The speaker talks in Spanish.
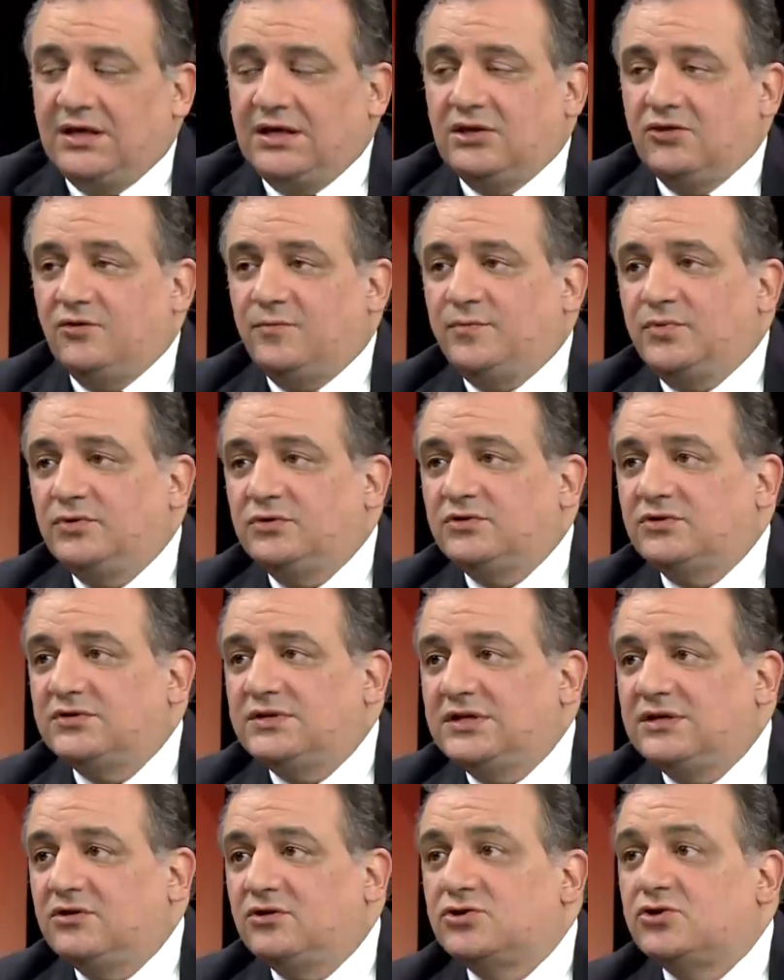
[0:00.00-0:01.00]
y
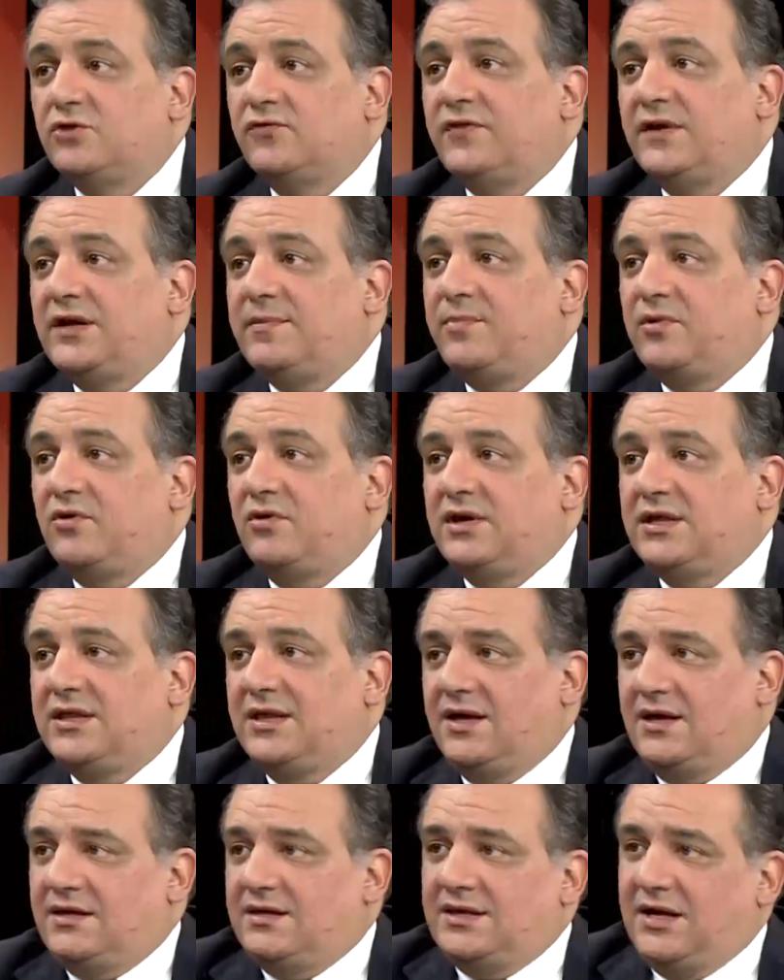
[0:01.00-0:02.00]
2.5 choferes por
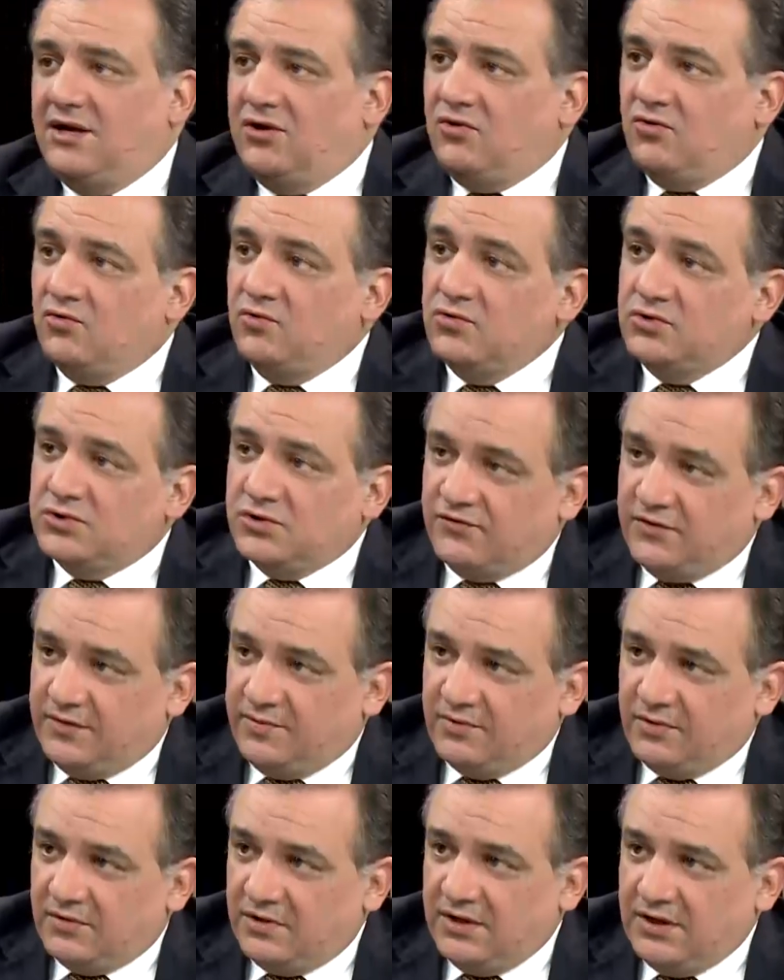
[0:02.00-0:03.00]
unidad, ya no un
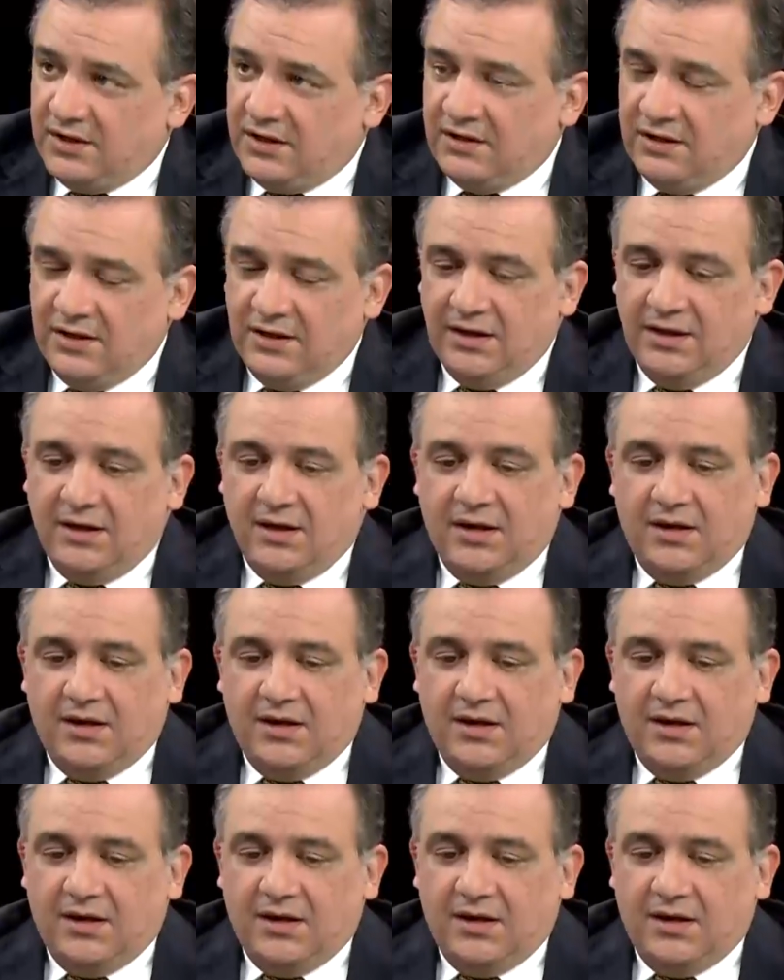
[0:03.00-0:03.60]
chofer por unidad.